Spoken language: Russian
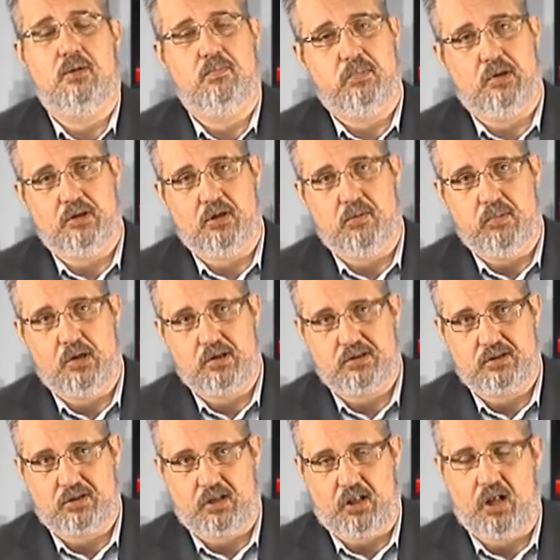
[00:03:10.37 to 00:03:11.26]

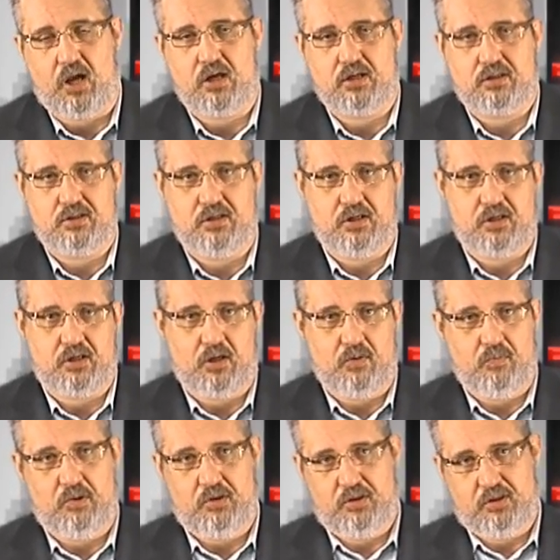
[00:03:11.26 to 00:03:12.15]
подобострастный
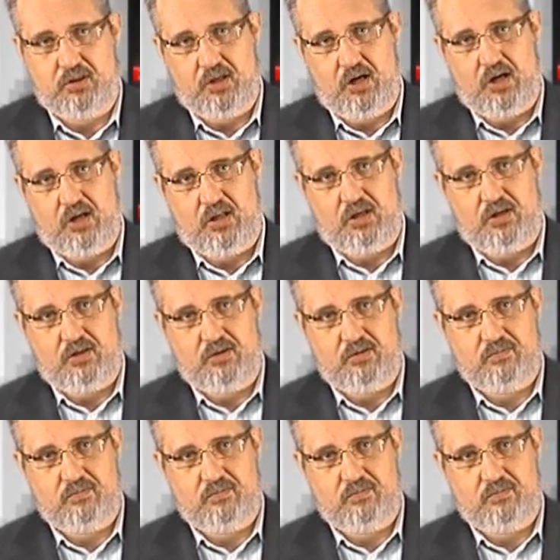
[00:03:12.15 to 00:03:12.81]
комментарий.